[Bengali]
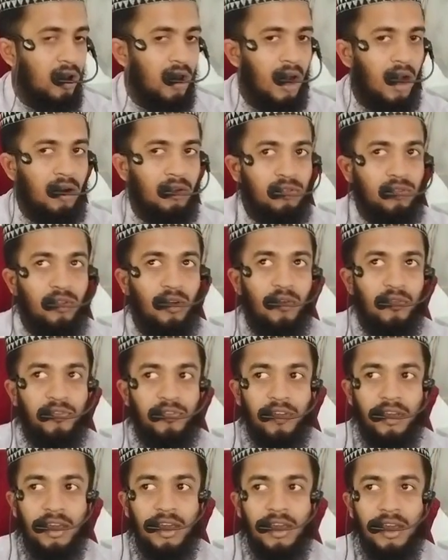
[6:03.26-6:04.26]
করার
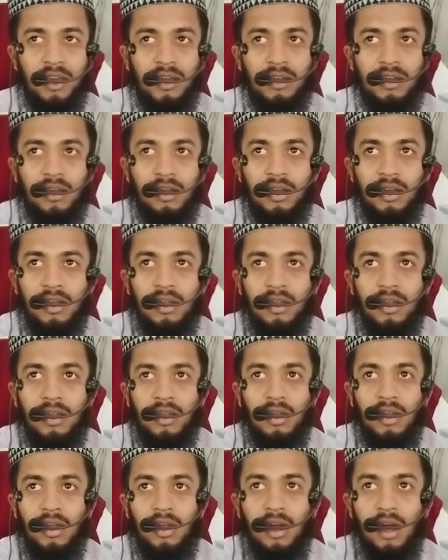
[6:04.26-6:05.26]
তৌফিক
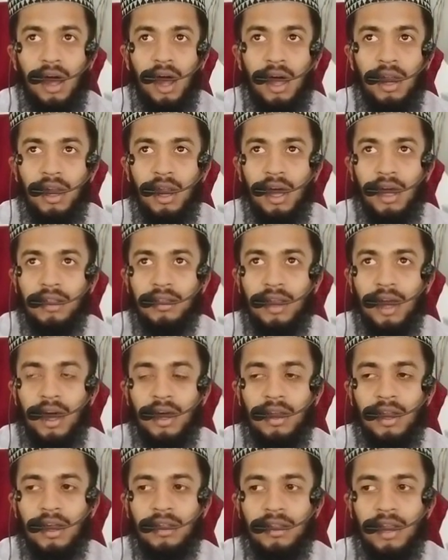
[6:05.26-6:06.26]
আল্লাহ
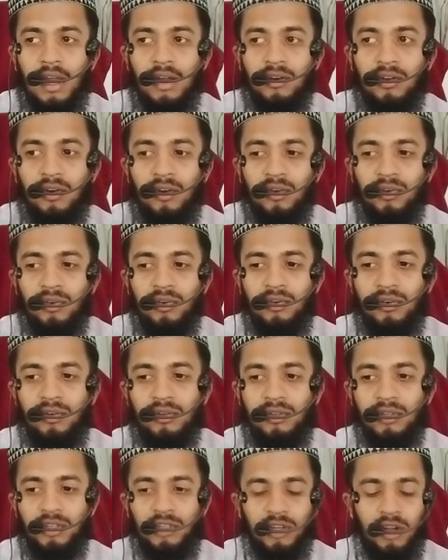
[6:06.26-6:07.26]
তালা দান
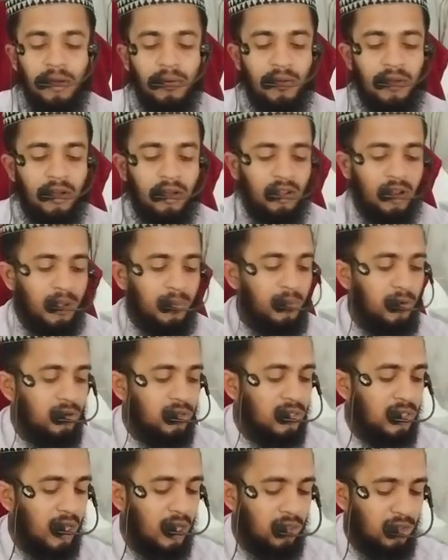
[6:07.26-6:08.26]
করুন সকলে
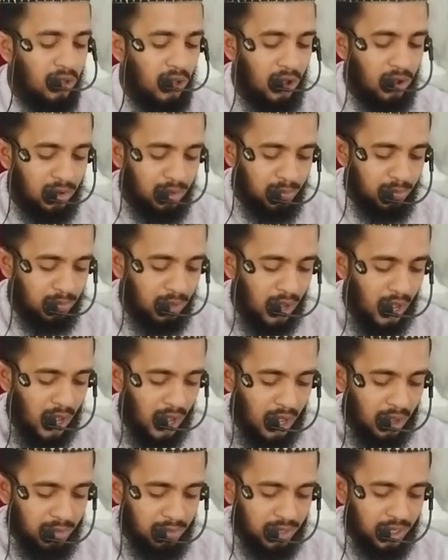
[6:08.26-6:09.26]
পড়ছি আল্লাহ
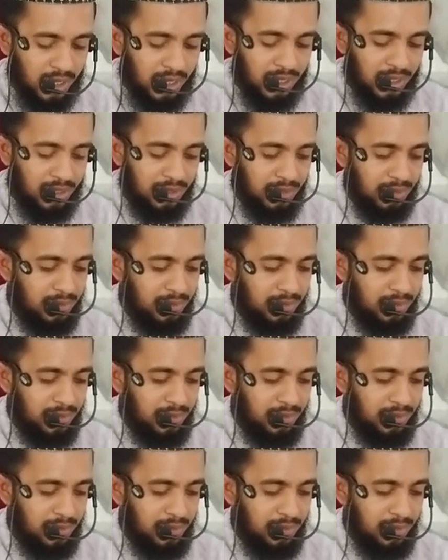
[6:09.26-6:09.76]
আমিন